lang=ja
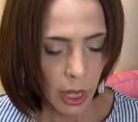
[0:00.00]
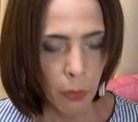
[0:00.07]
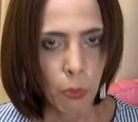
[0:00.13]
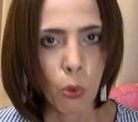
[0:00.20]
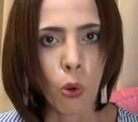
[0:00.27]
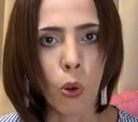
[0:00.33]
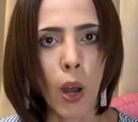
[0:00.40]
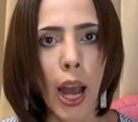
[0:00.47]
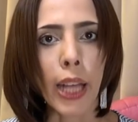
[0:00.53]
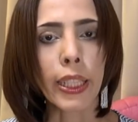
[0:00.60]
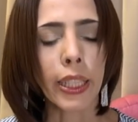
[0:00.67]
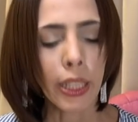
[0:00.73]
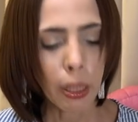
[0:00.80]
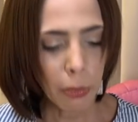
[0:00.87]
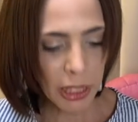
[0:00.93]
もう
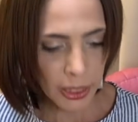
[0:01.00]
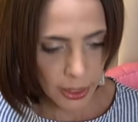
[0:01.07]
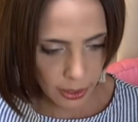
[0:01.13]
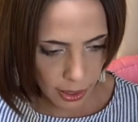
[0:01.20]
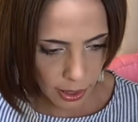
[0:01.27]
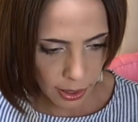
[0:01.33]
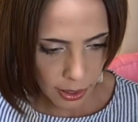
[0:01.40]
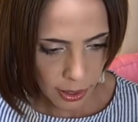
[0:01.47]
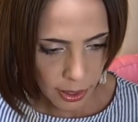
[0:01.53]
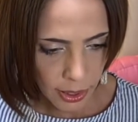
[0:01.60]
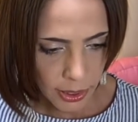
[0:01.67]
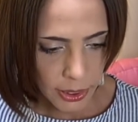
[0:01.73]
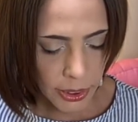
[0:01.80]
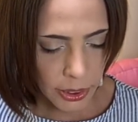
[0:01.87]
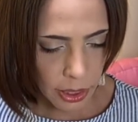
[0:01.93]
呆れました。
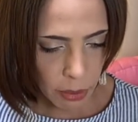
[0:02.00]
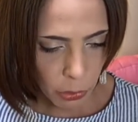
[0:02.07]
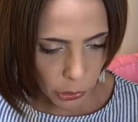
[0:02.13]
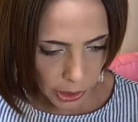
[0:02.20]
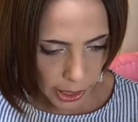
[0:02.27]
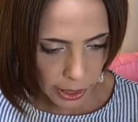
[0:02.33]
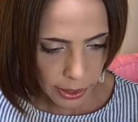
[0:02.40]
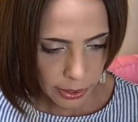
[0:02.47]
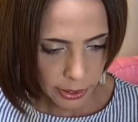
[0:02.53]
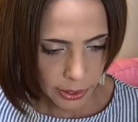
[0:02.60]
しかもね、